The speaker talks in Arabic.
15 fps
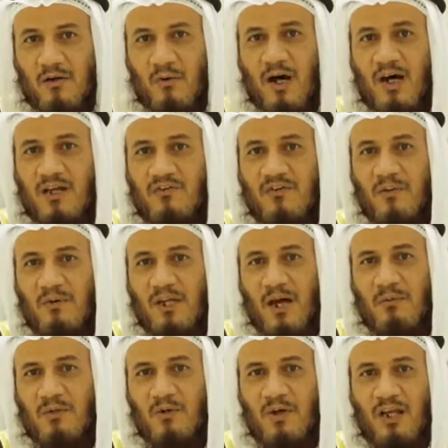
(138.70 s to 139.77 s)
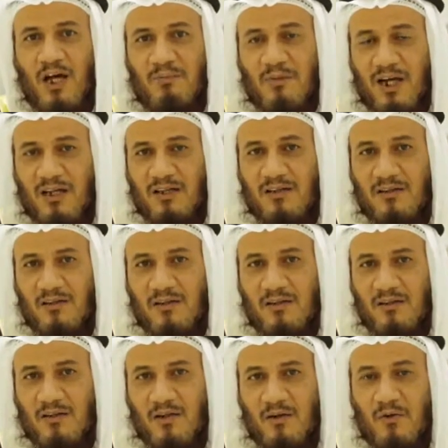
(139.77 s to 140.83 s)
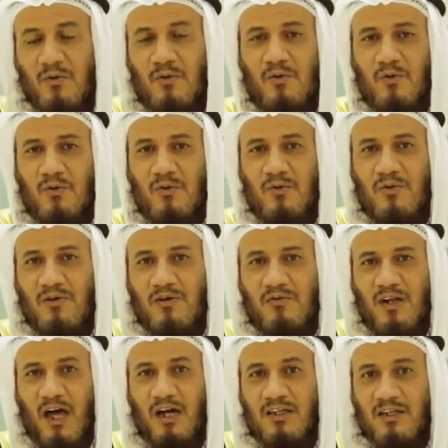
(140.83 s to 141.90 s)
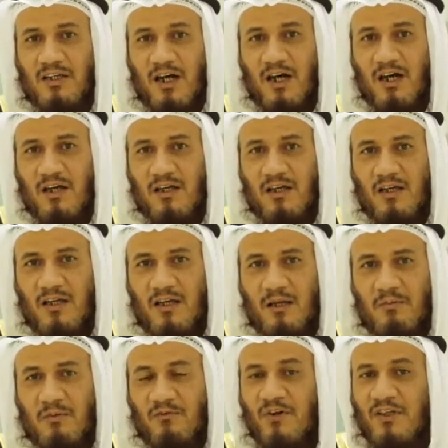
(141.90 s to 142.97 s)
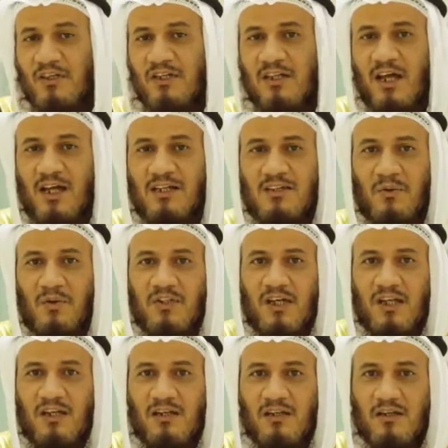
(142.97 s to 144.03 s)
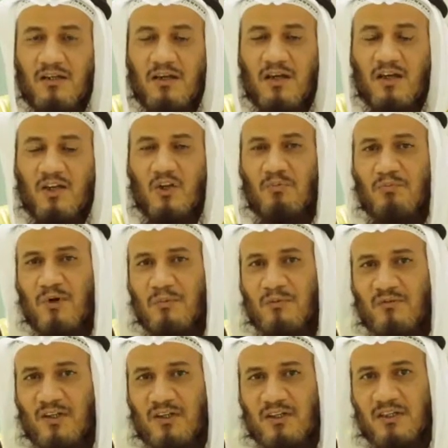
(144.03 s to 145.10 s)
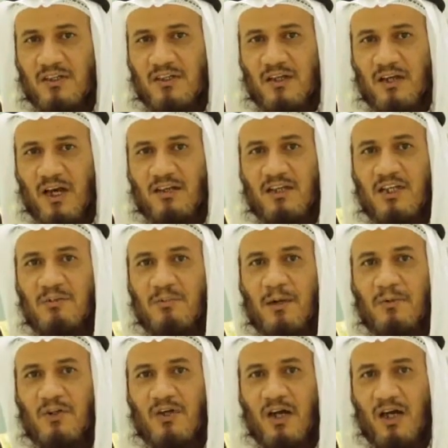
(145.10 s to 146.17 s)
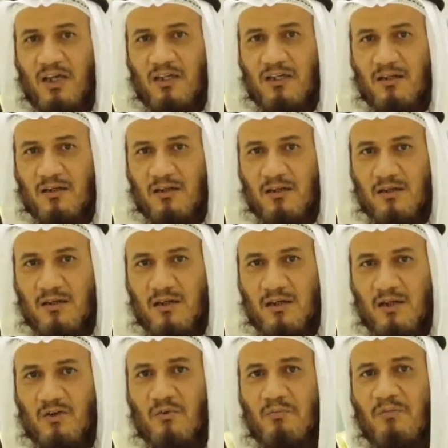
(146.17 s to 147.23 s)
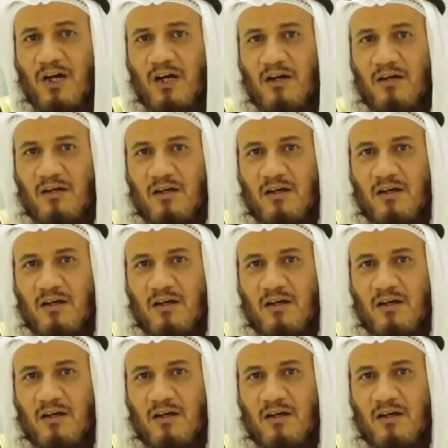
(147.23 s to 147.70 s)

وارفة بالأمن والأمان كله في الحقيقة من فضل الله عز وجل ثم من فضل هذا الإمام الراحل ثم